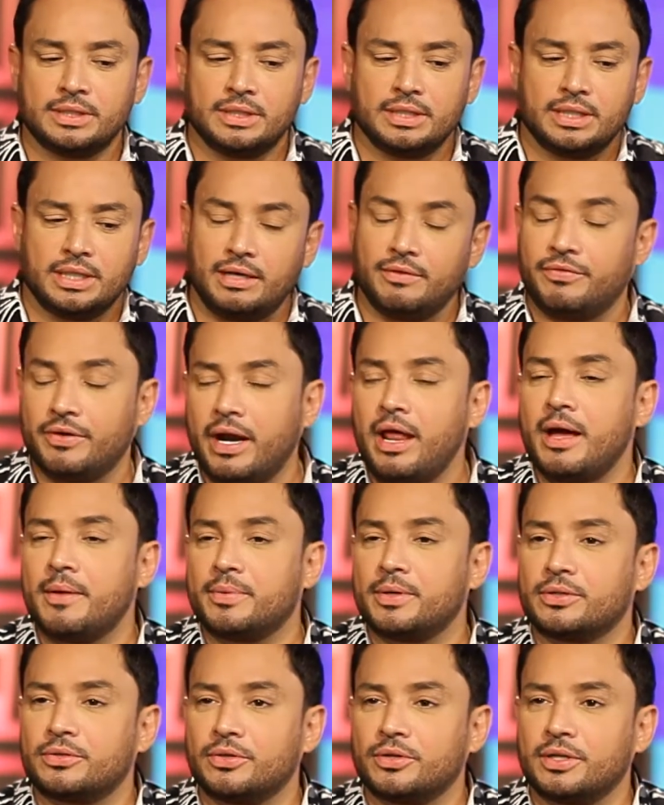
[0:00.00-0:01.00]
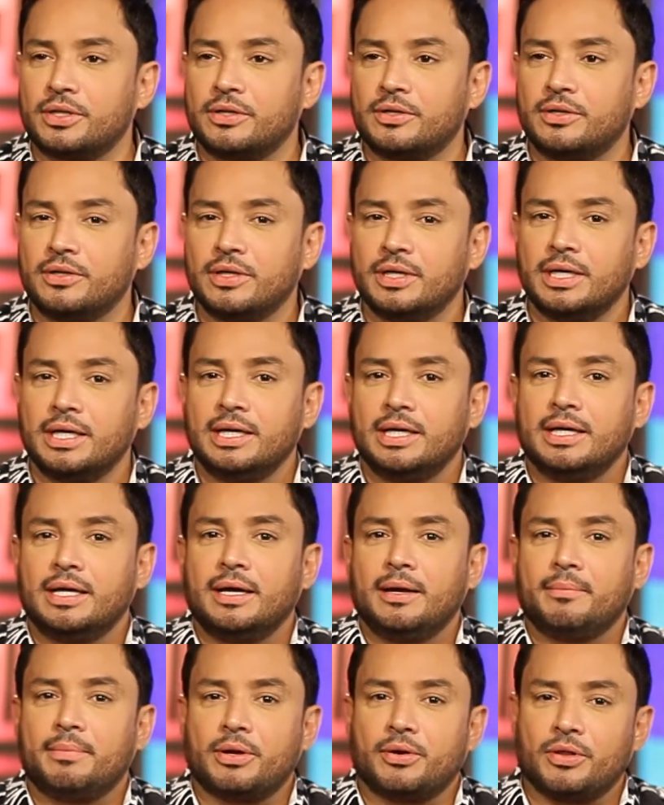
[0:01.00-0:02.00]
y fuera de Puerto Rico,
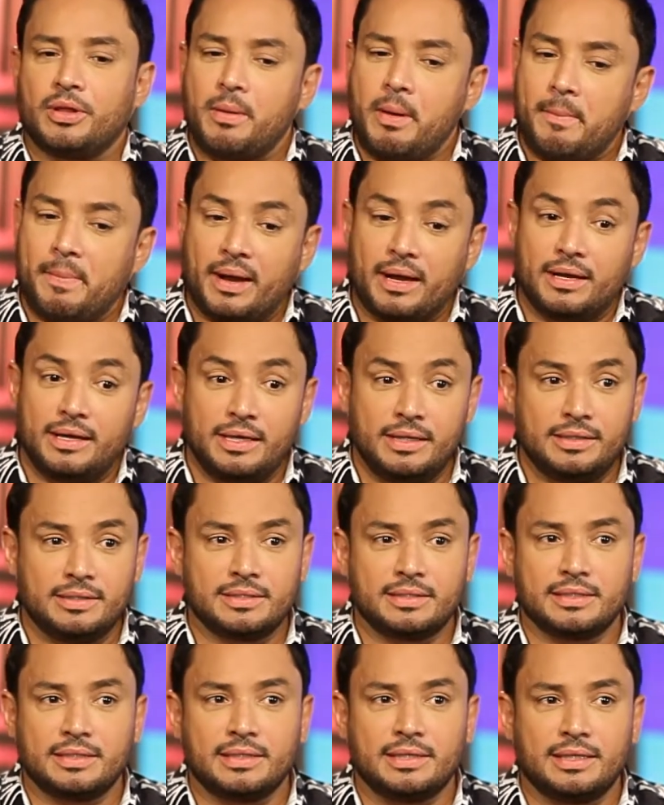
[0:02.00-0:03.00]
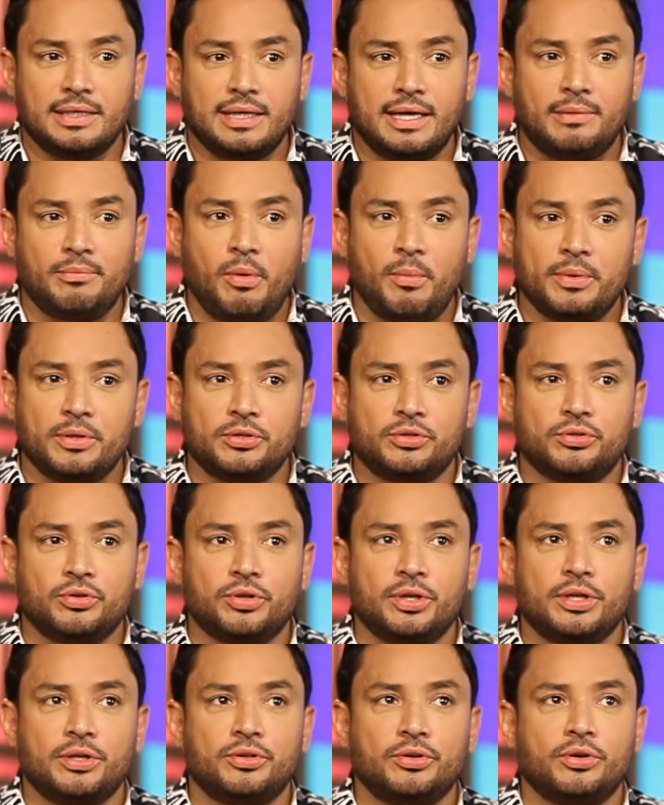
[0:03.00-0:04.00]
pero de mi país, el momento
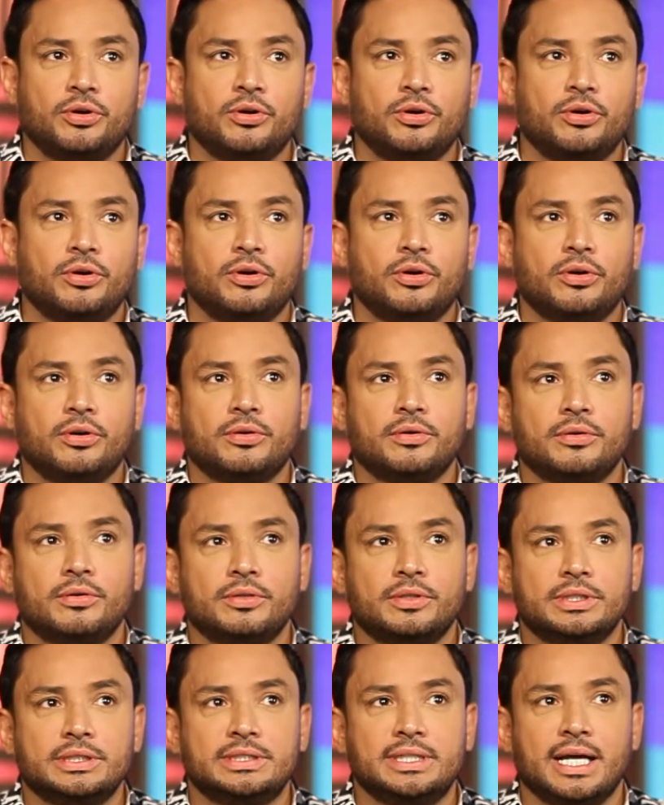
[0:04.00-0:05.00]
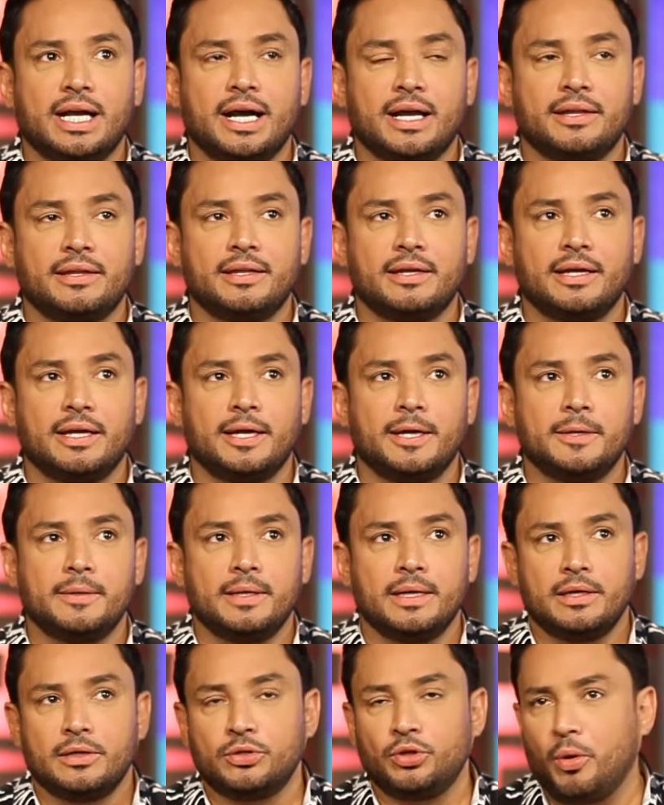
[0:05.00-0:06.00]
de yo llegar de
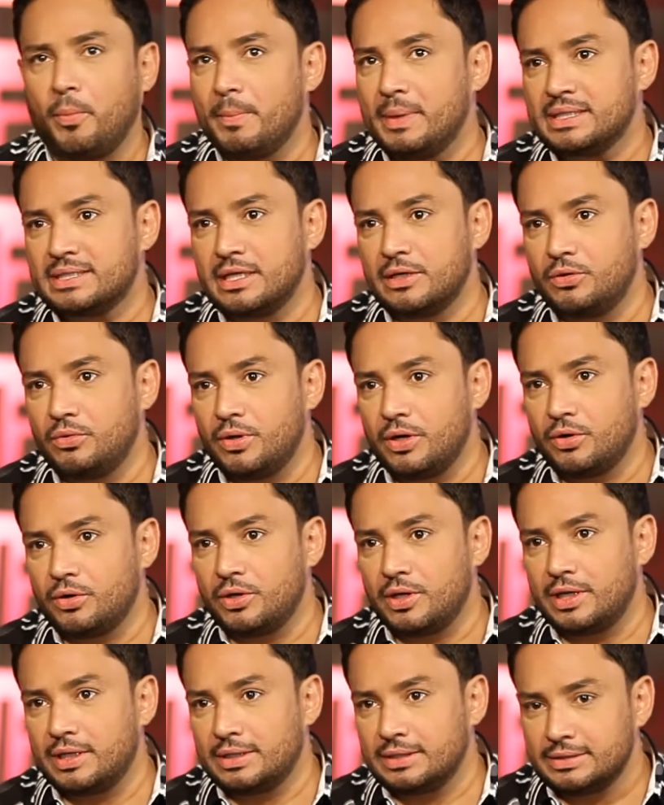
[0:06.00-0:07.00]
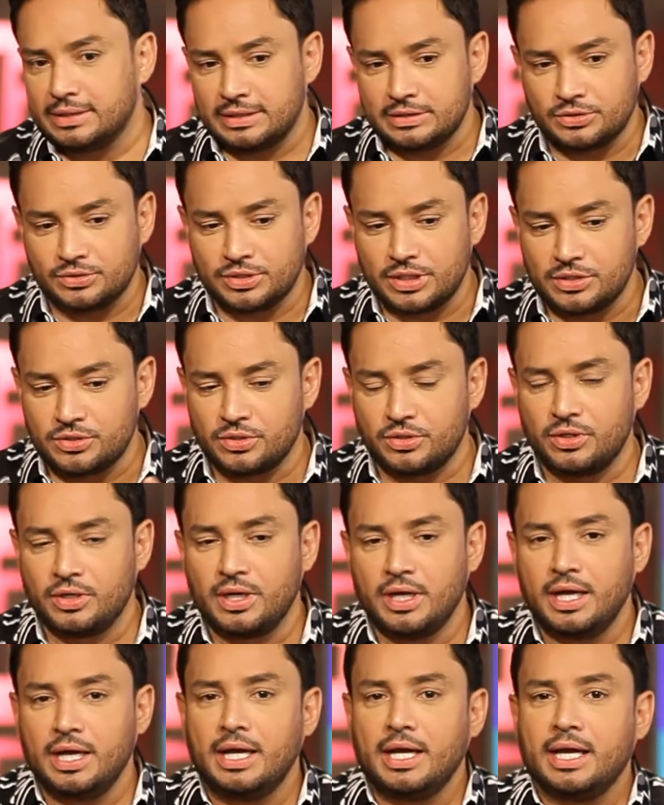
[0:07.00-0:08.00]
dos meses luego del suceso
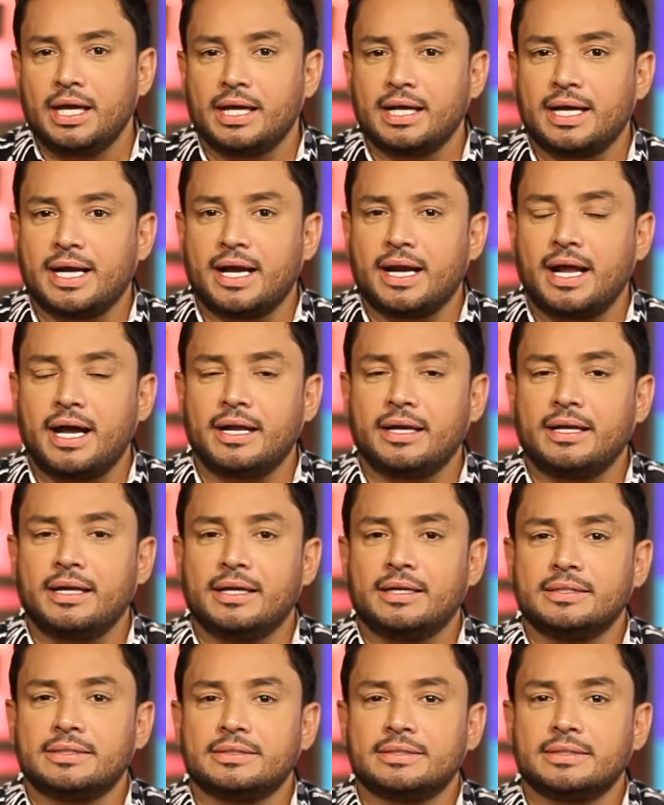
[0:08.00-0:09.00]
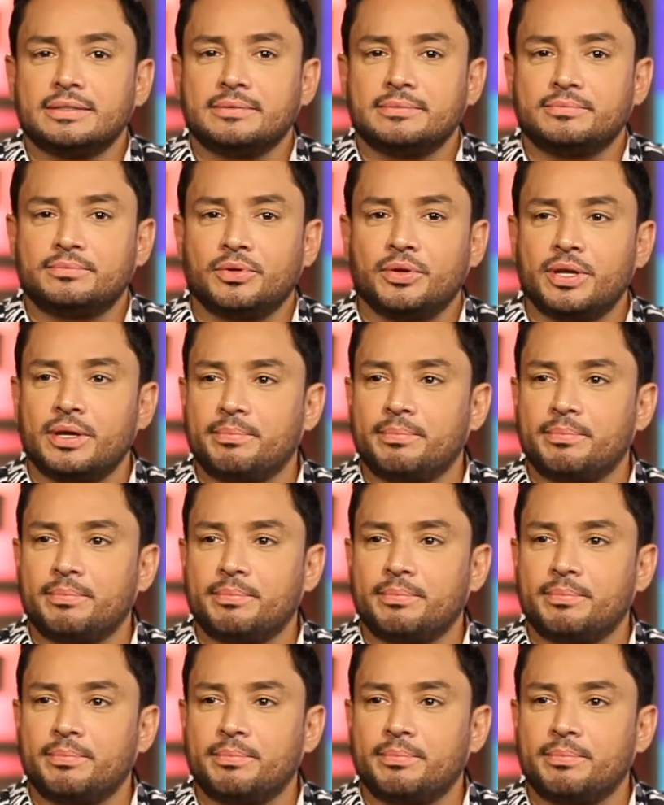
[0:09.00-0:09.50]
en Canarias, poder